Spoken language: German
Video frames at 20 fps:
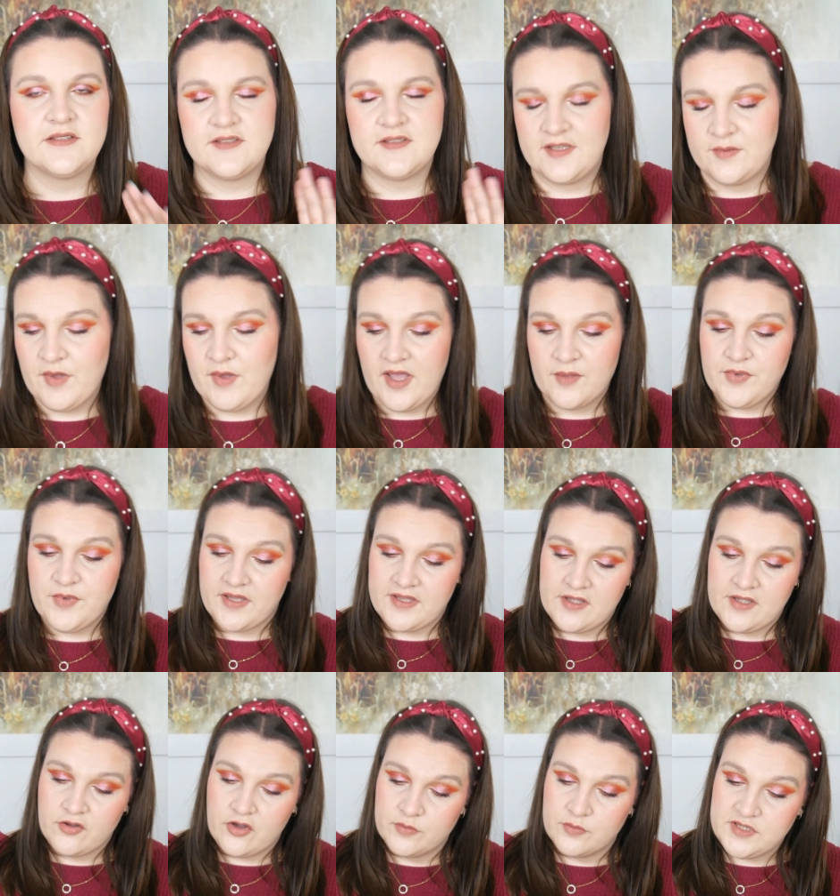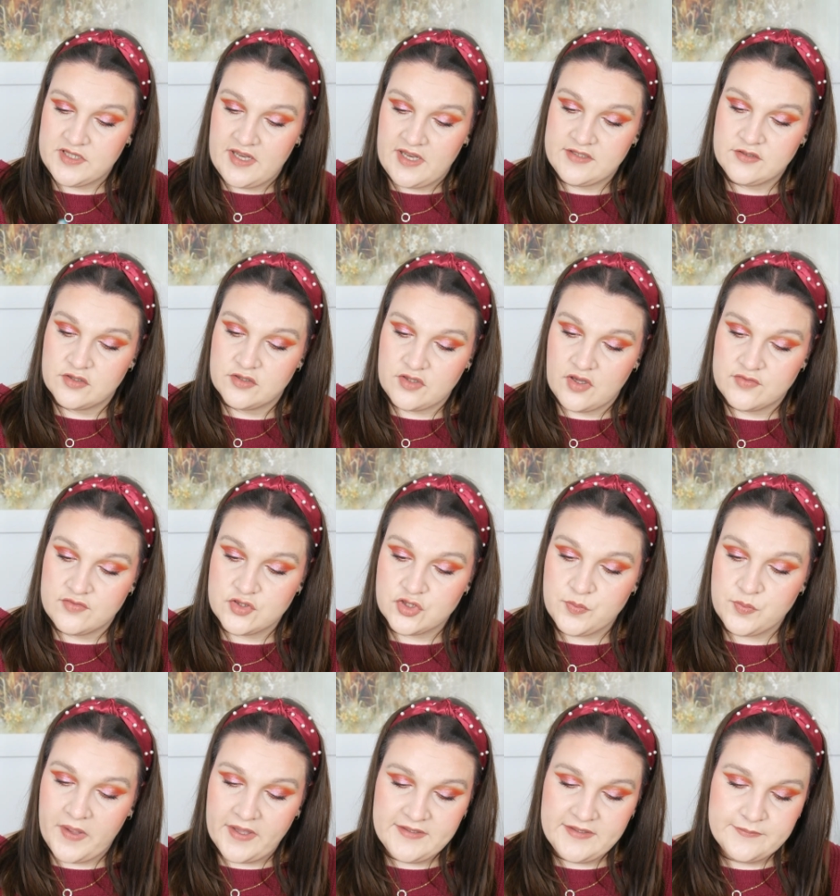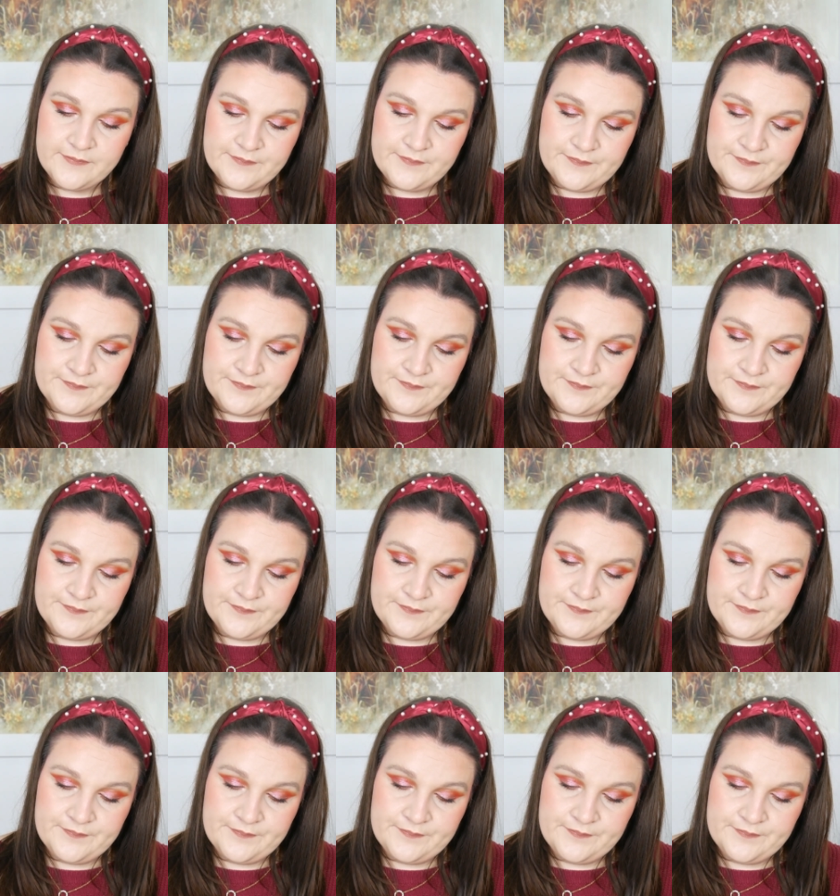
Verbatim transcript: Thema reparieren komme ich gleich noch drauf zu sprechen.